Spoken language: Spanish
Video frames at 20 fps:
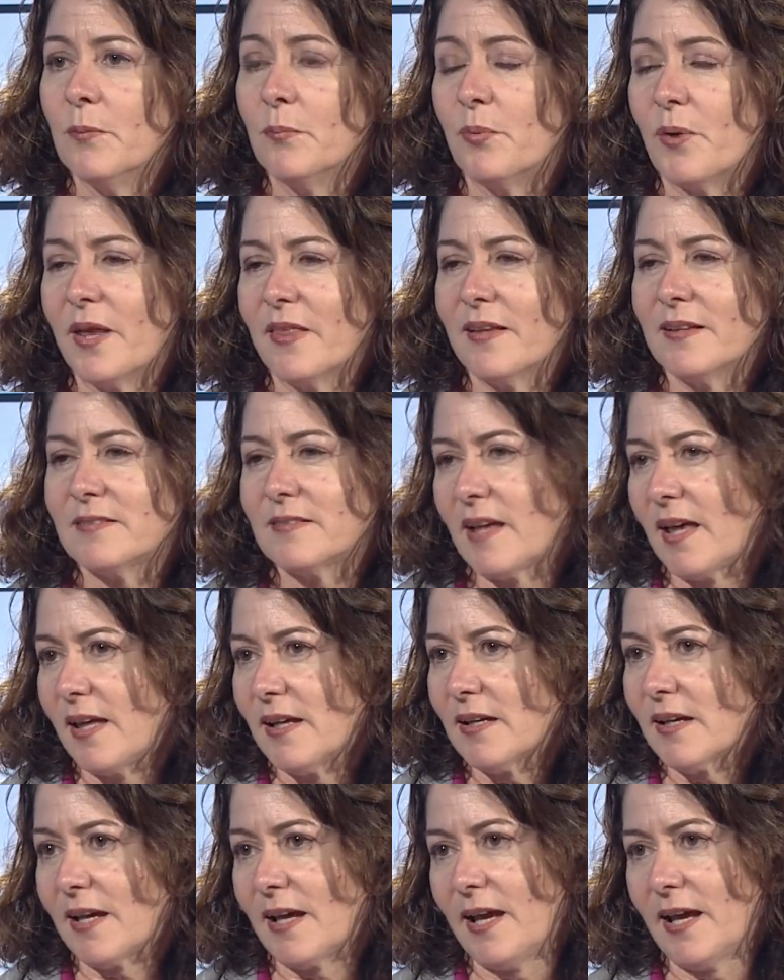Puede
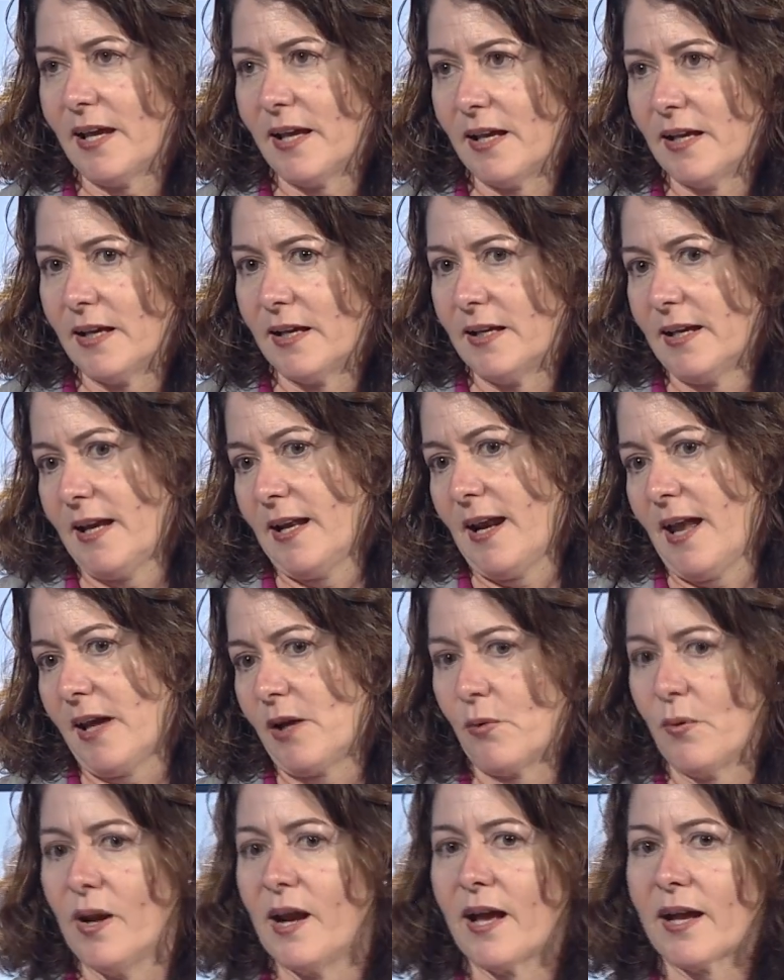ser que la
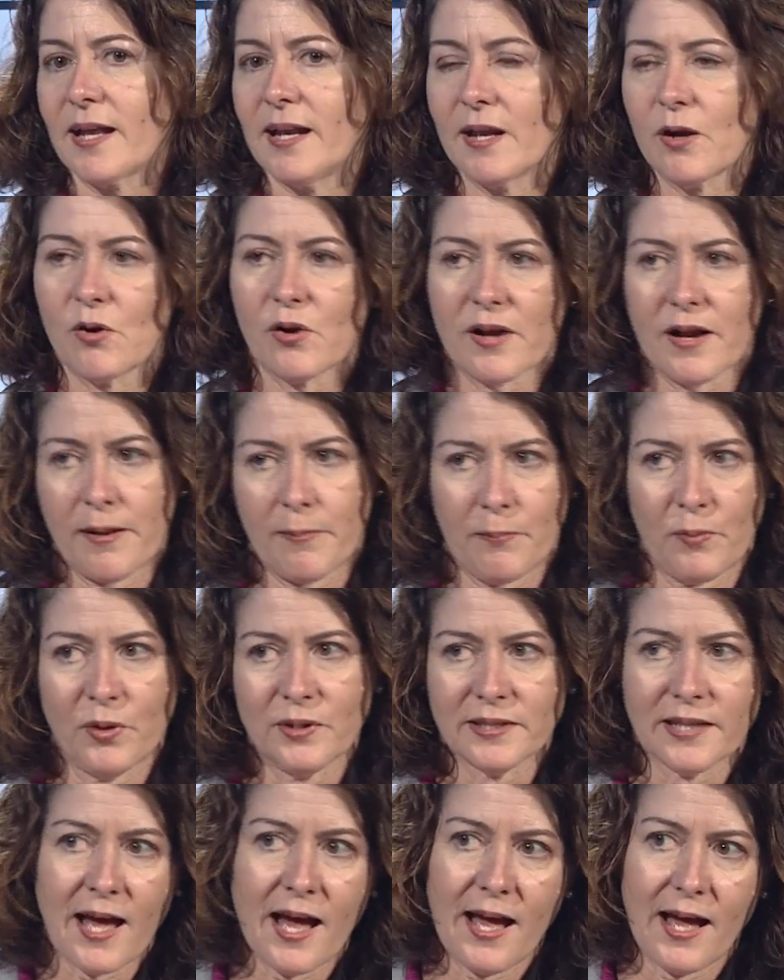escuela que le
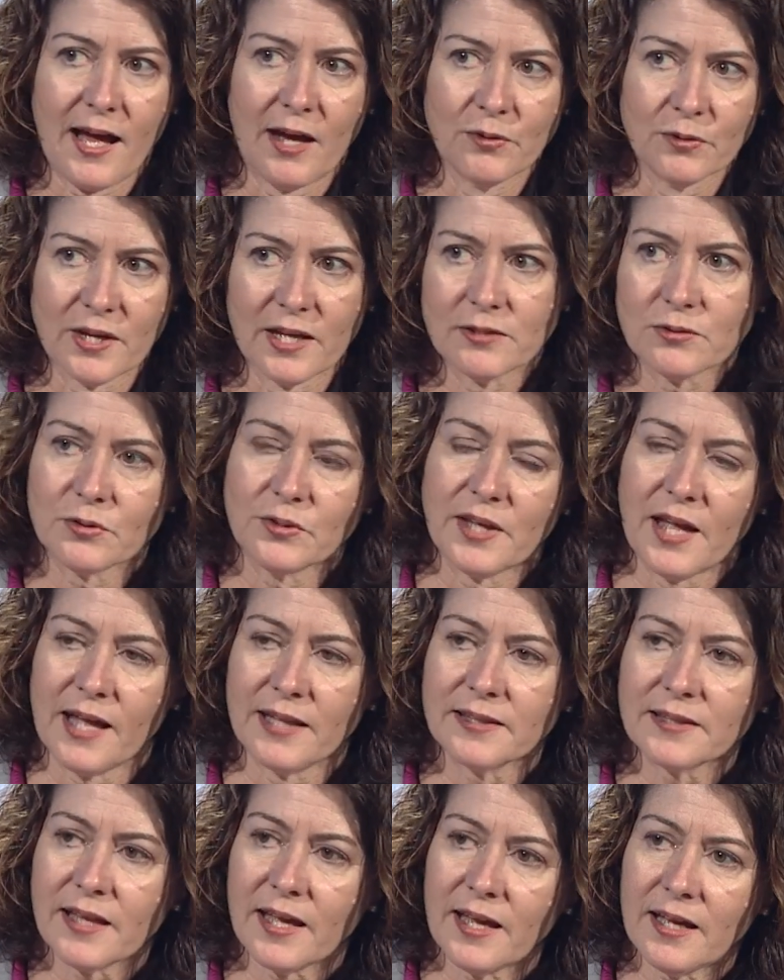corresponda a un
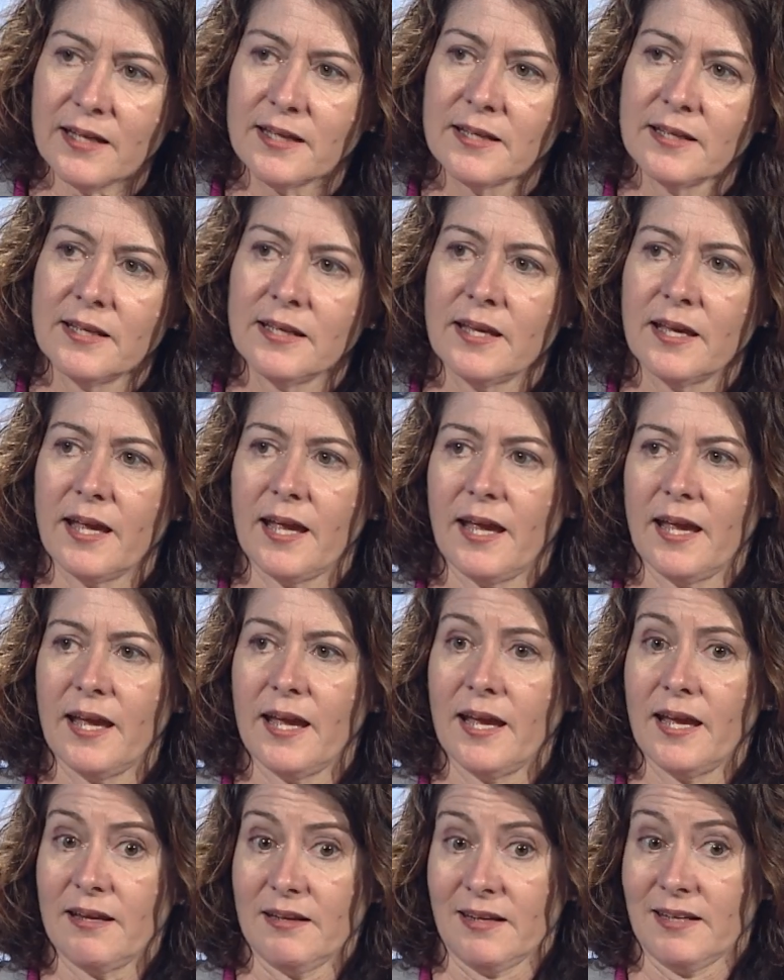estudiante
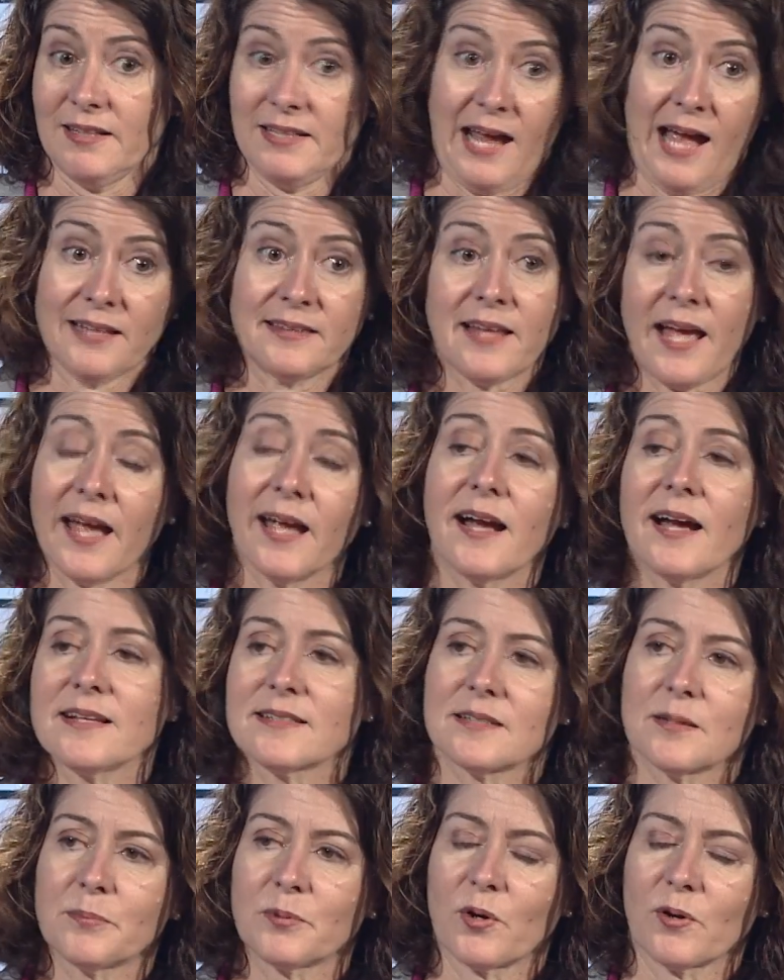eh, ya tenga
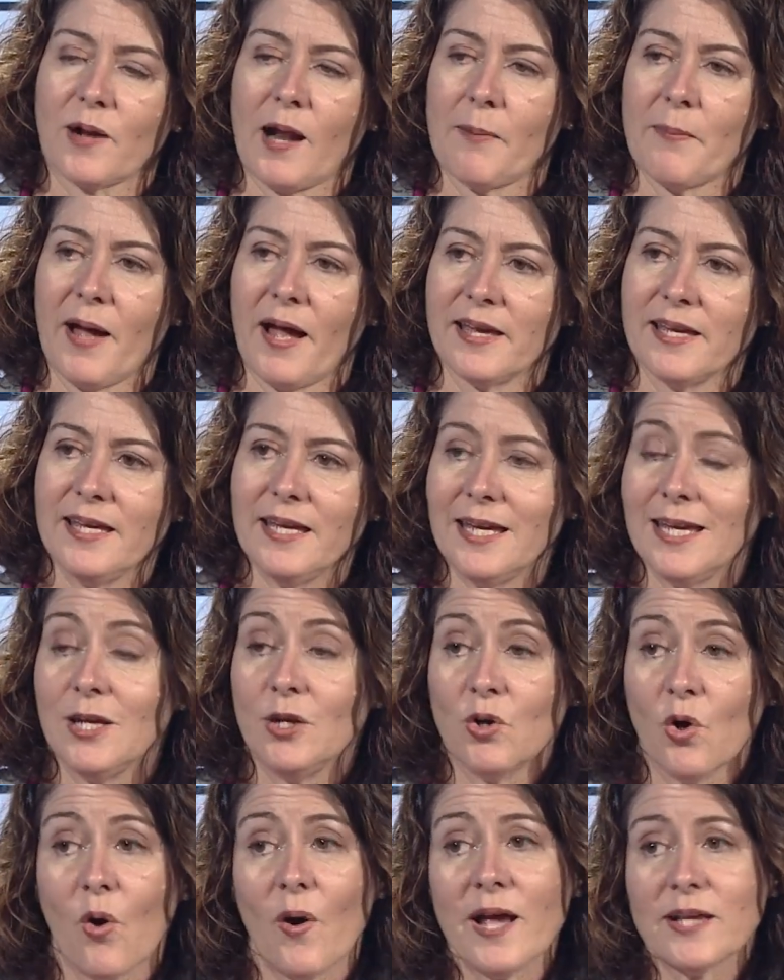ese programa ahí y
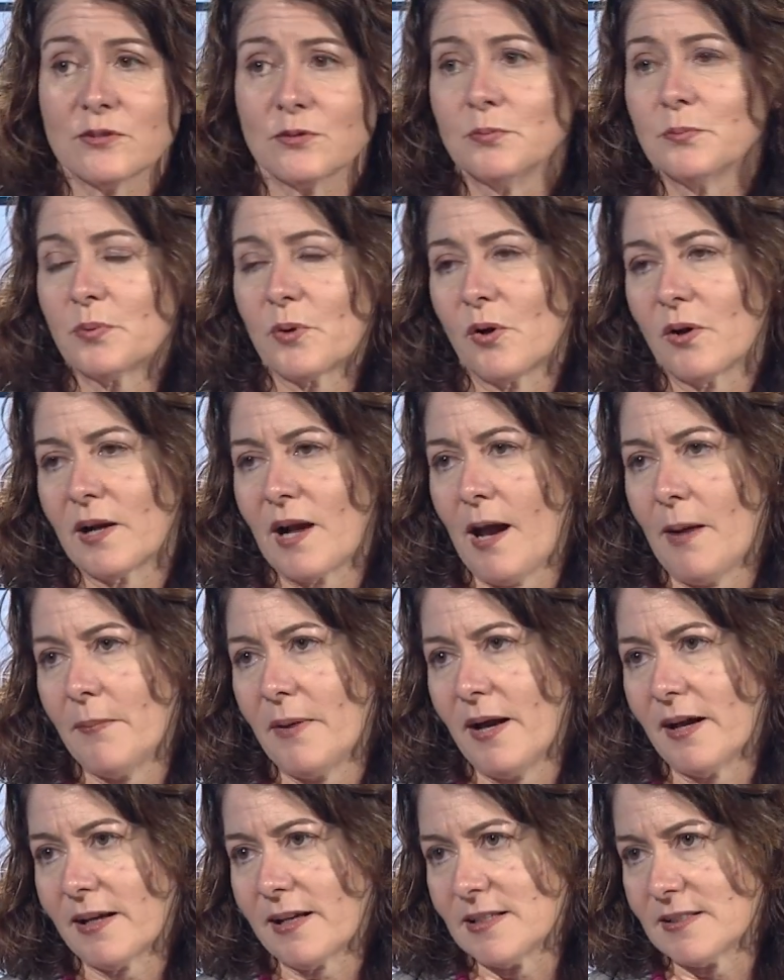no es un
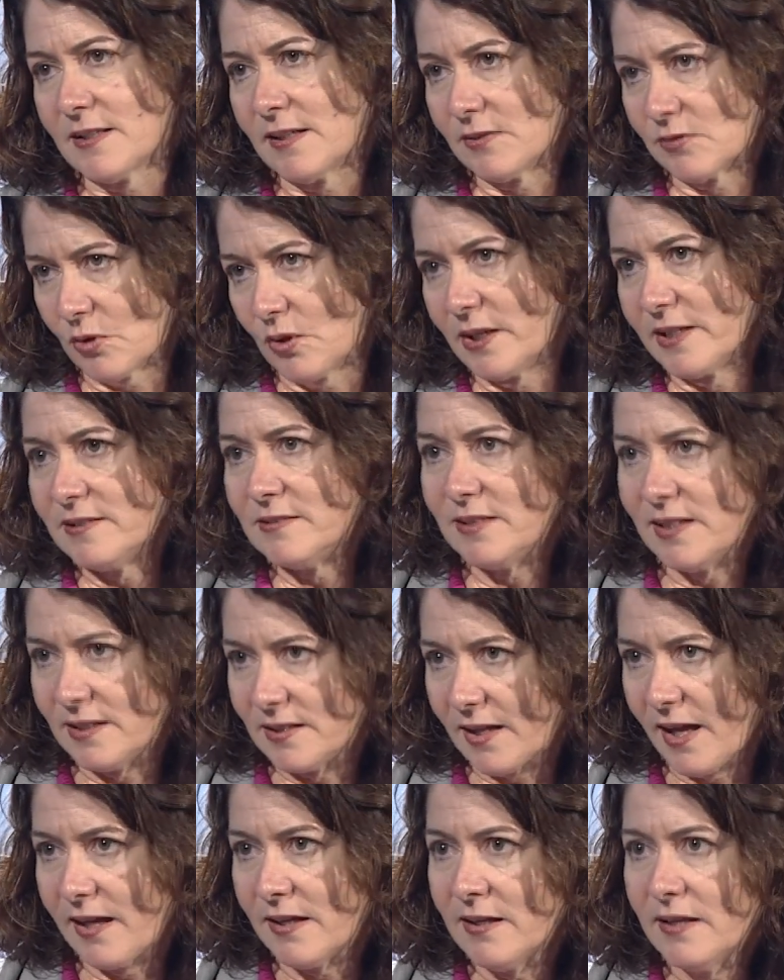programa que se
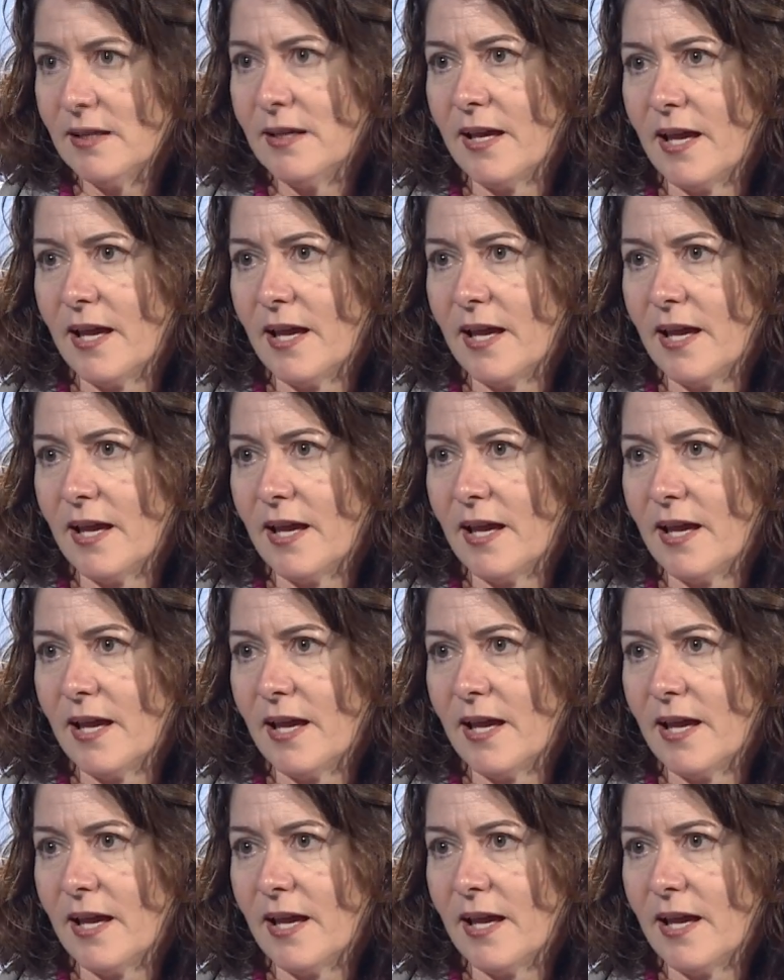solicite,